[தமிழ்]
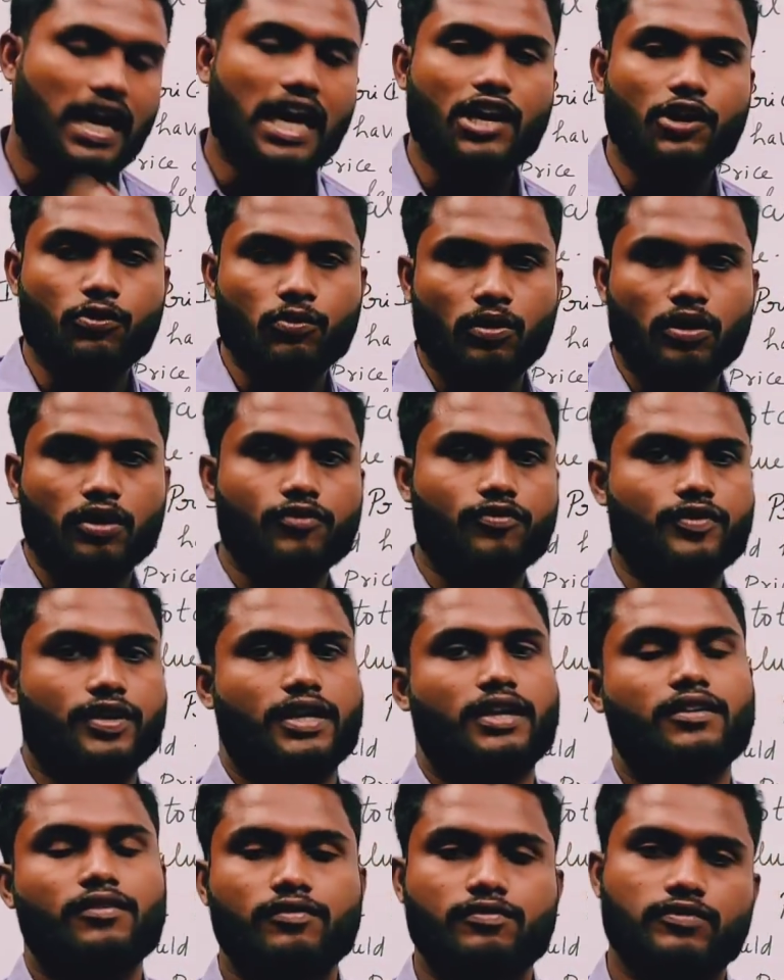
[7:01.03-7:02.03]
வேல்யூ ஆஃப்
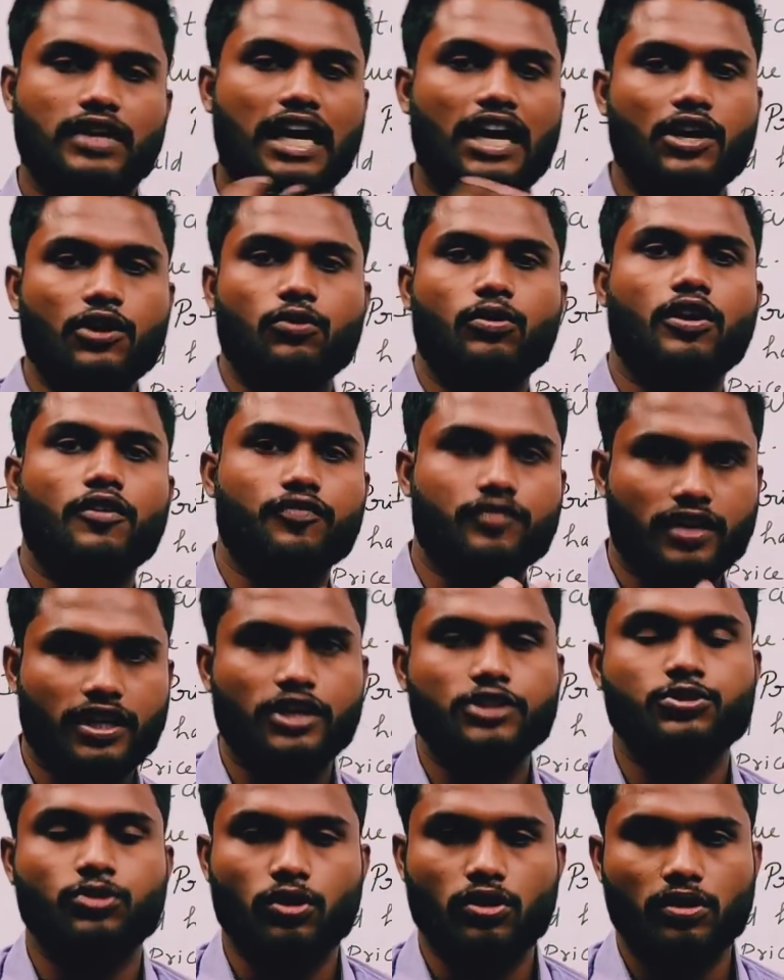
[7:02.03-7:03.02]
என் வேல்யூ ஆஃப்
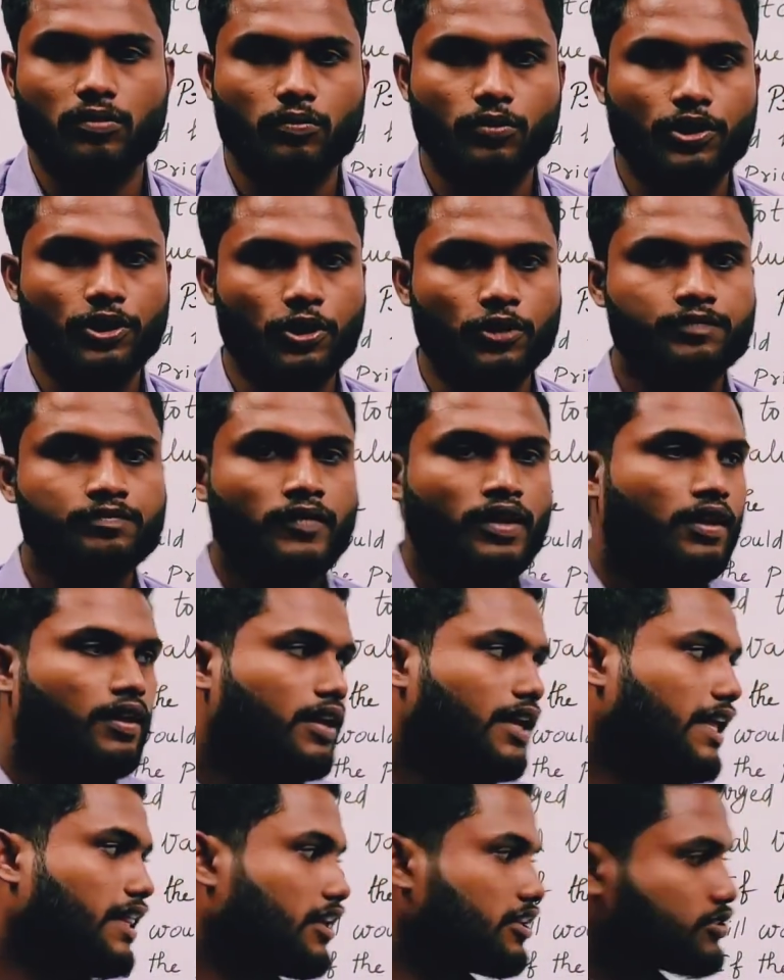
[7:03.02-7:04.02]
டி சொல்ல முடியும்
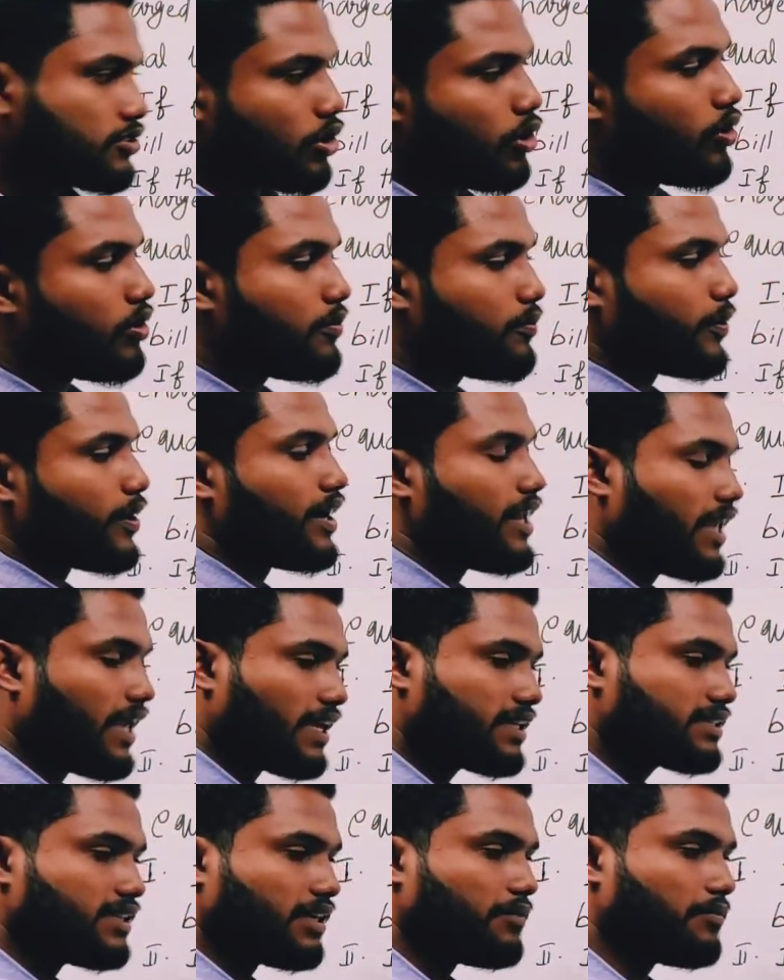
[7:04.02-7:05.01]
இதை சால்வ் பண்ணி
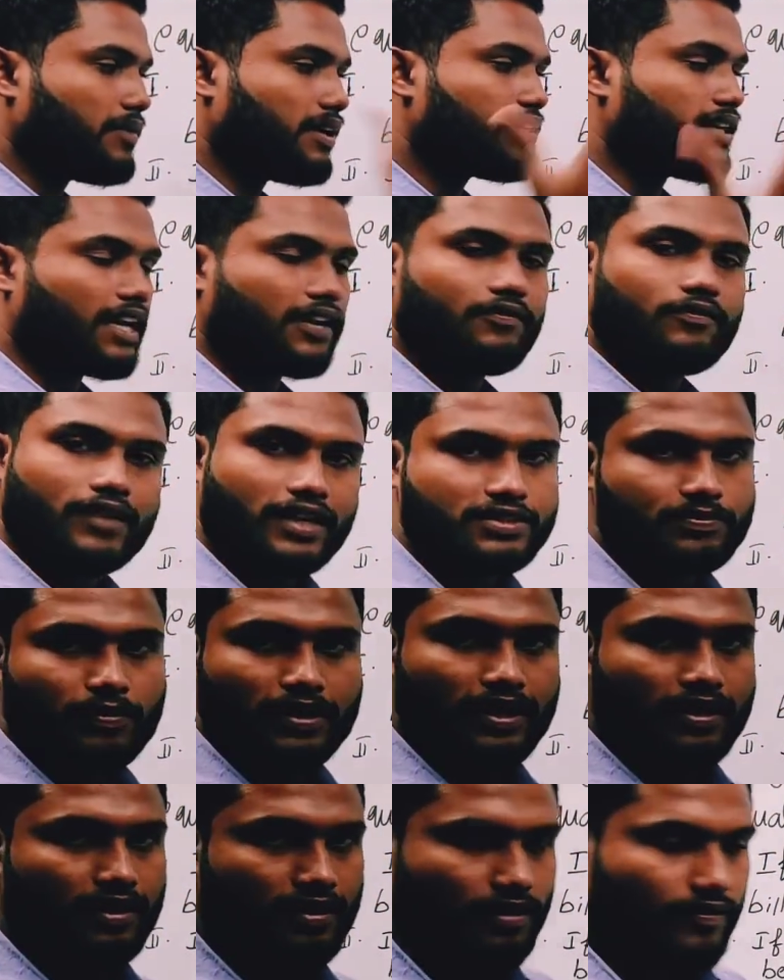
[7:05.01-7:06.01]
எக்ஸாமில் டைம் வேஸ்ட்
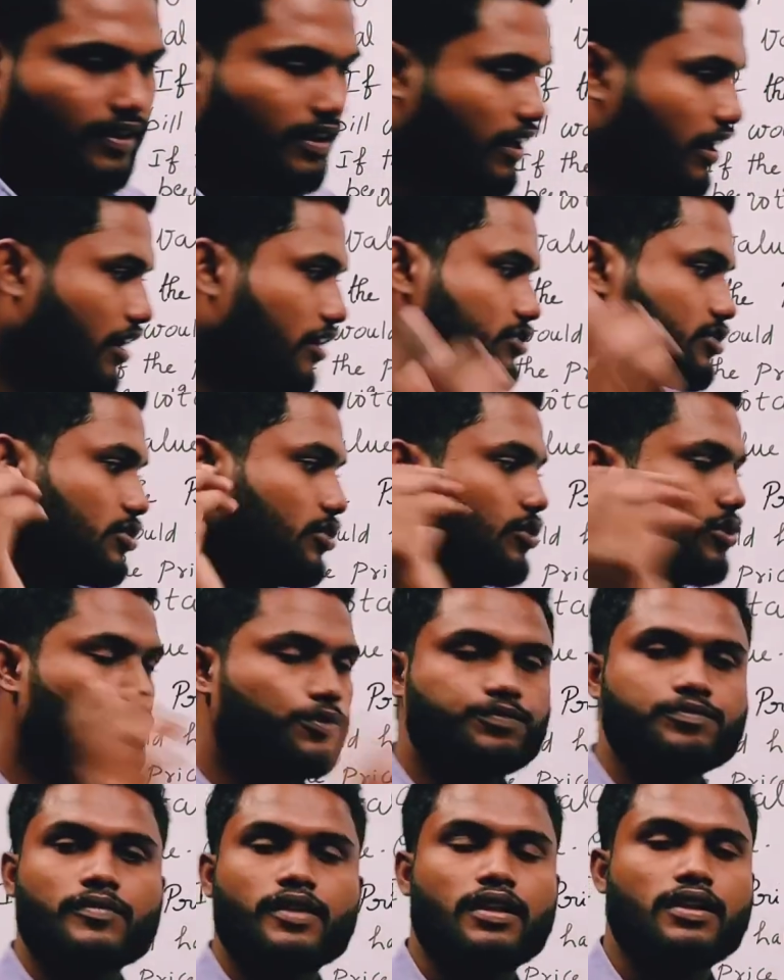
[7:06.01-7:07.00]
பண்ணிகிட்டு இருக்க வேணாம் ஸோ
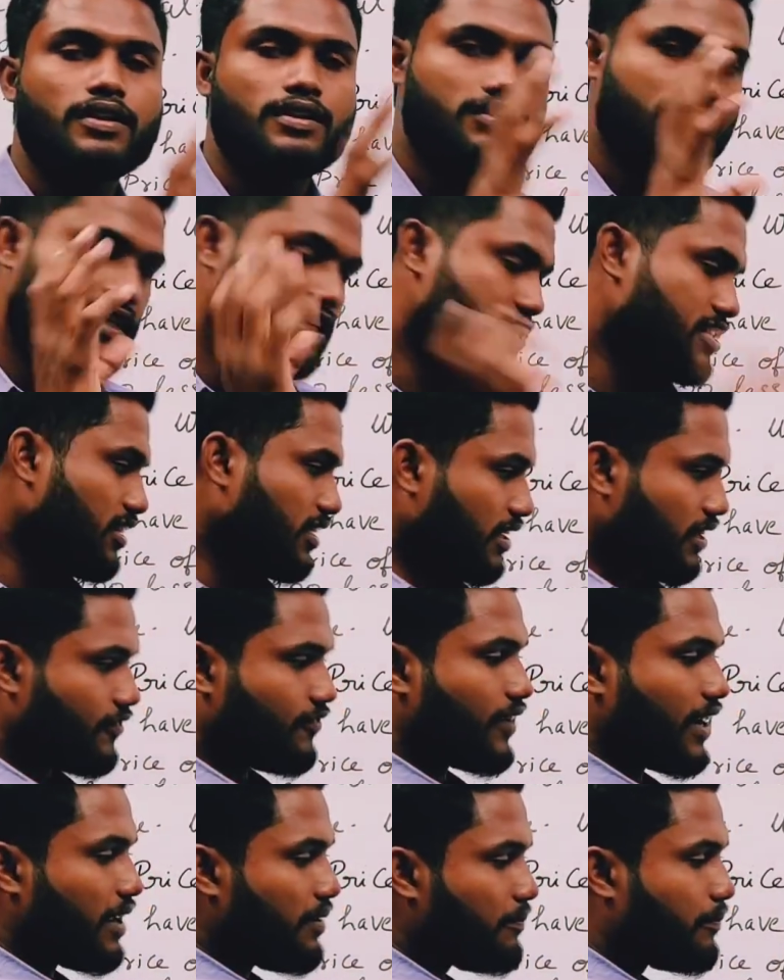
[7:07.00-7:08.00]
ஜஸ்ட்
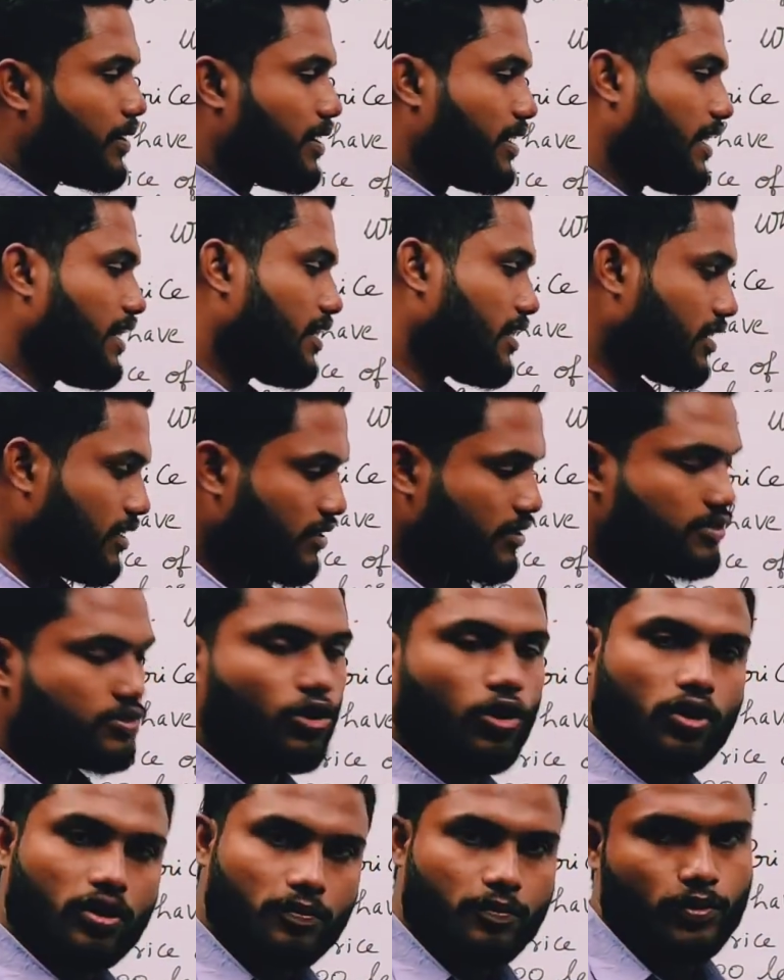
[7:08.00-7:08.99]
நீங்கள் ஃப்ரேம் பண்ணிவிட்டு
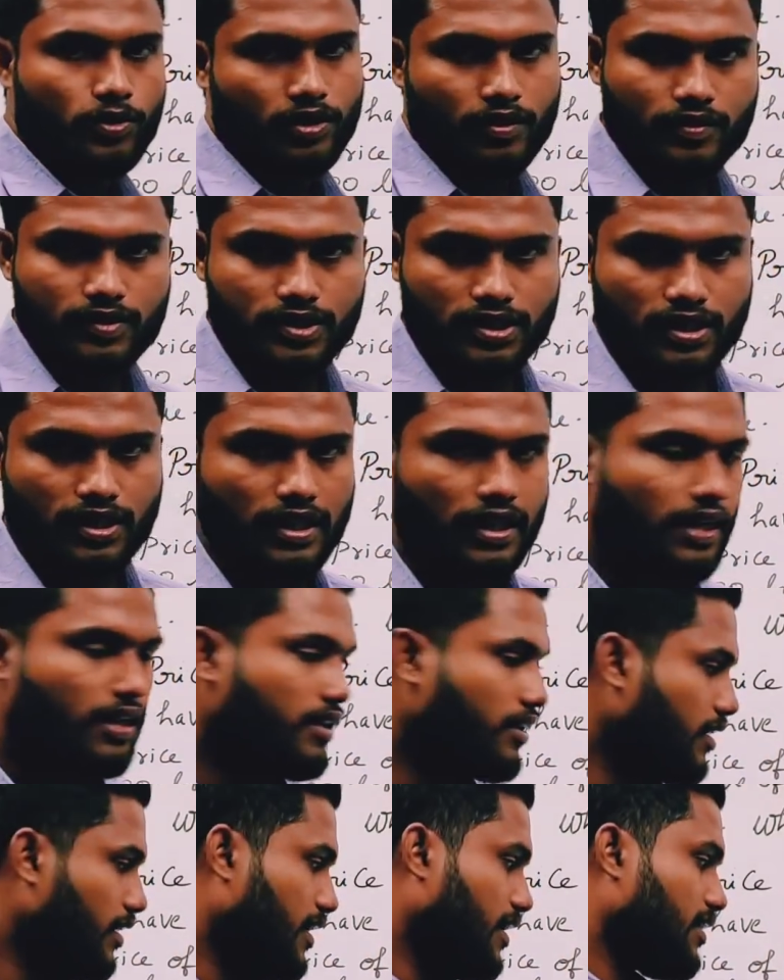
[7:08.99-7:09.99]
சால்வ் பண்ண அவசியம் இல்லை
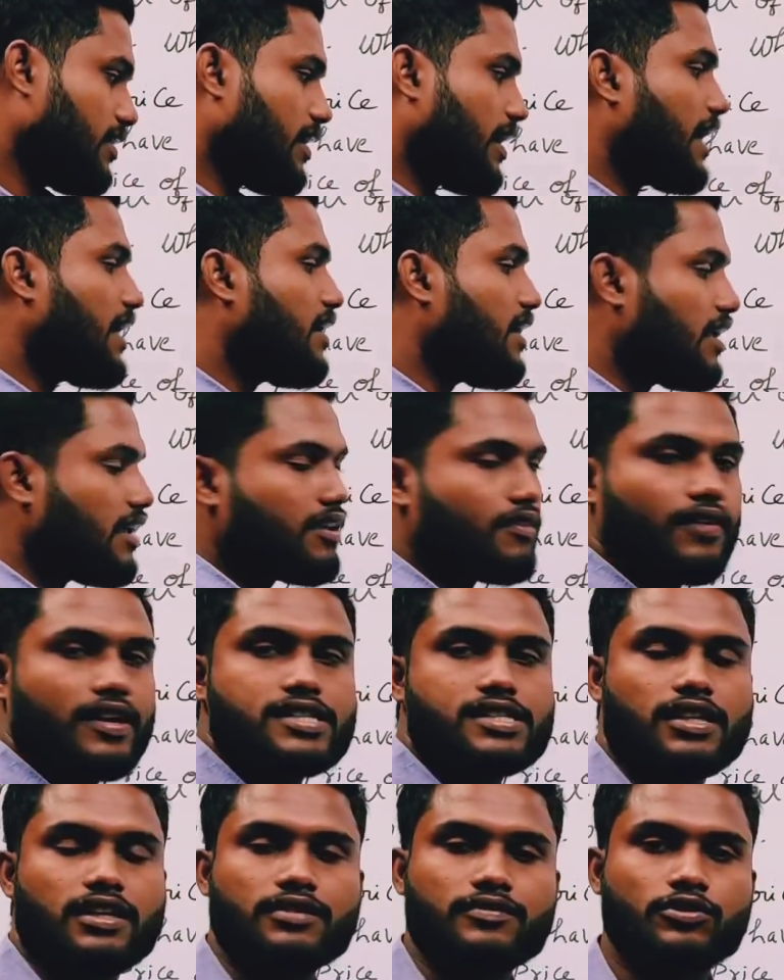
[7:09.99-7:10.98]
இந்த ரெண்டு
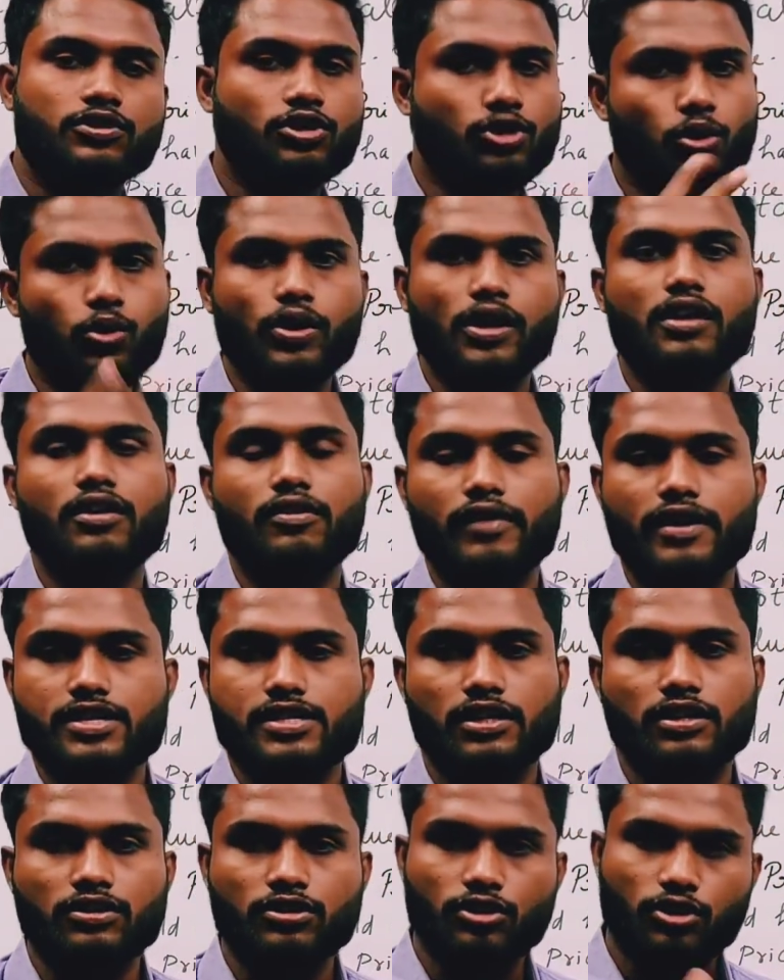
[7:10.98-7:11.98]
ஈக்குவேஷன் டூ
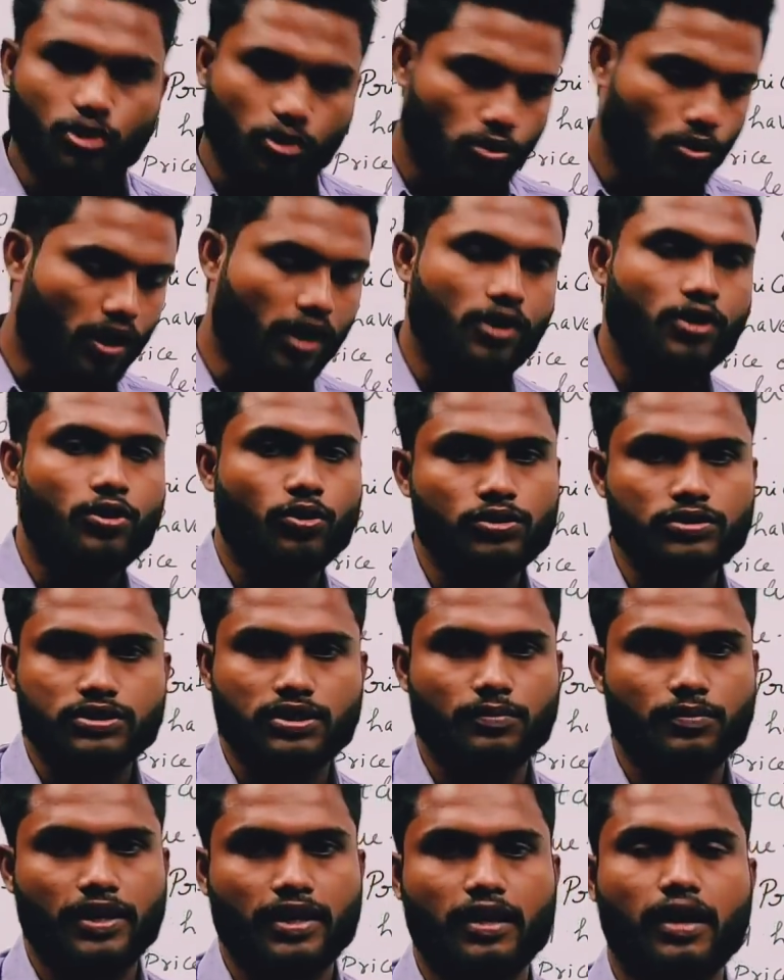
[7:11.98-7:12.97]
ஈக்குவேஷன் டூ
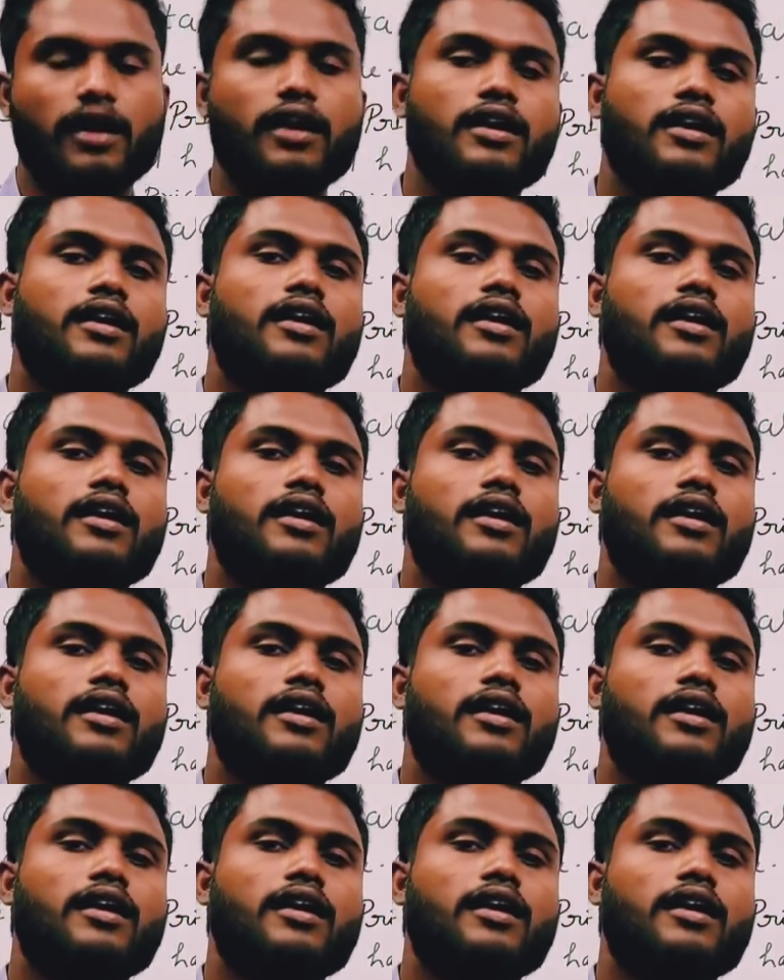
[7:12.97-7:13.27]
அன்னோன்ஸ் அப்படின்னா